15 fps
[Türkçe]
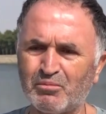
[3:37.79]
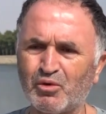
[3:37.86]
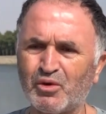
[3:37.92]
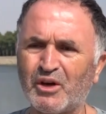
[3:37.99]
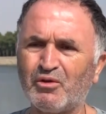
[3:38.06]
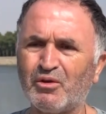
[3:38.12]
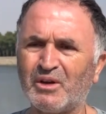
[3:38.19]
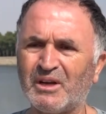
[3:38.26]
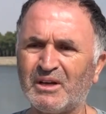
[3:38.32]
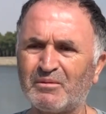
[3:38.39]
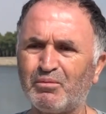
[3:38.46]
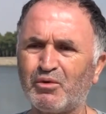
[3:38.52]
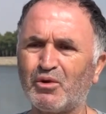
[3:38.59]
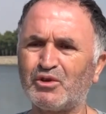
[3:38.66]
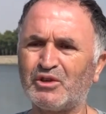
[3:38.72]
buna yönelik
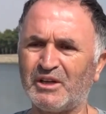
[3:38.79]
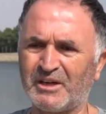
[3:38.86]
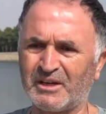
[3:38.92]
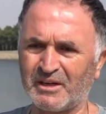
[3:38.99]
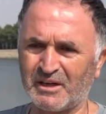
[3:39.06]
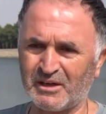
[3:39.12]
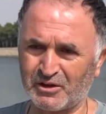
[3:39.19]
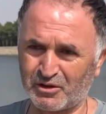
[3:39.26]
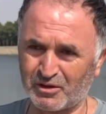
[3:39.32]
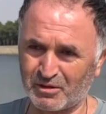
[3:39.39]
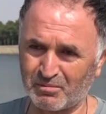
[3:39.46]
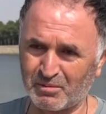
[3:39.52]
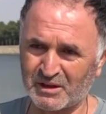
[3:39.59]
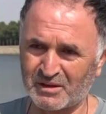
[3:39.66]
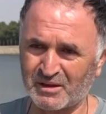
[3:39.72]
projelerin
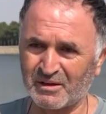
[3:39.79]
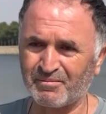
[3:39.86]
geliştirilmesi.